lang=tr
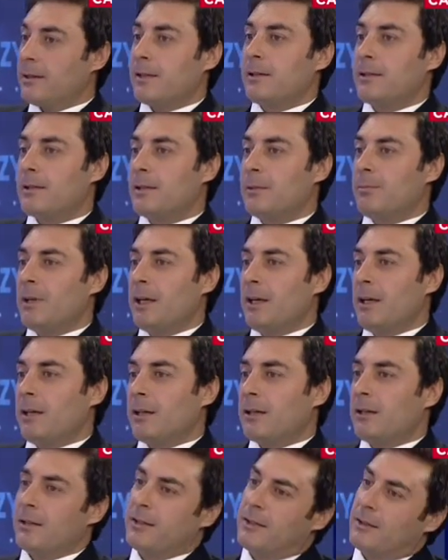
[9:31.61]
teslim
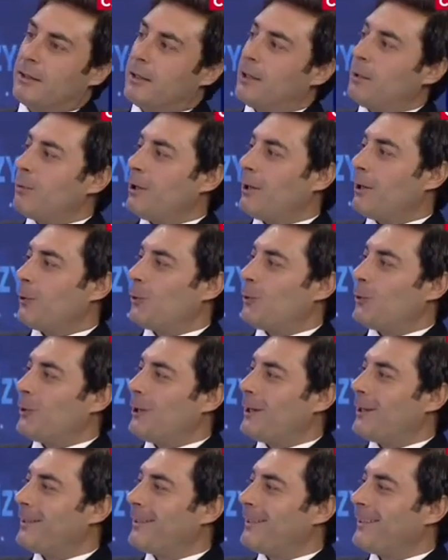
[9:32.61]
klasik denemeler
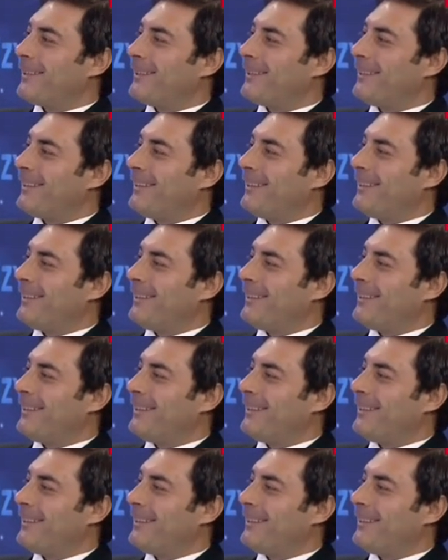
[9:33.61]
gönderdik.